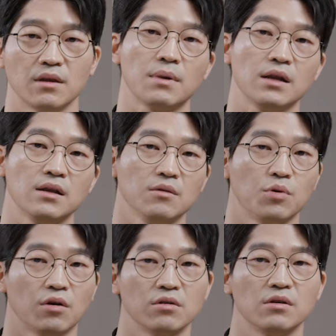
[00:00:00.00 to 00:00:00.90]
빨리
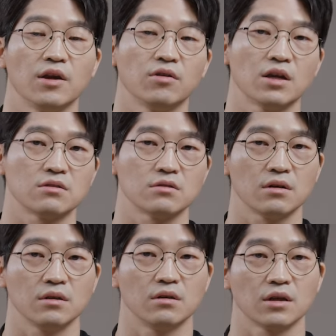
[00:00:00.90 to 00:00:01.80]
병원을
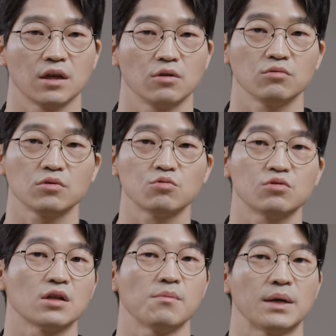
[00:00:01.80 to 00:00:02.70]
내원하셔서 이렇게 흉터
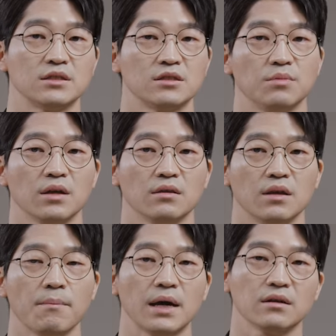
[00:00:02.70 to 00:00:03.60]
주사를 맞으시면
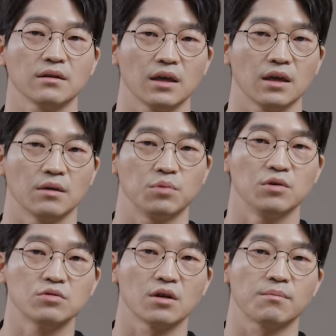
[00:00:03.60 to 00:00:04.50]
빠르게
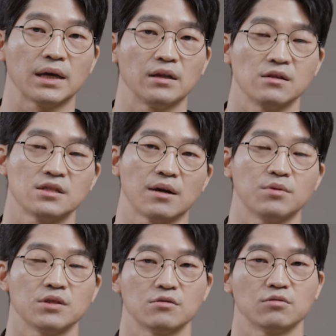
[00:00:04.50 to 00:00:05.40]
비우성 반응을
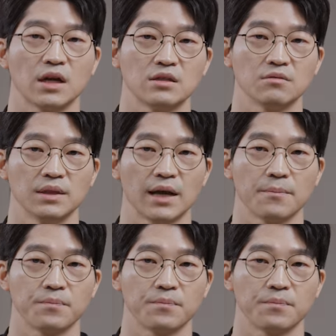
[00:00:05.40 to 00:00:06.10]
잡으실 수가 있습니다.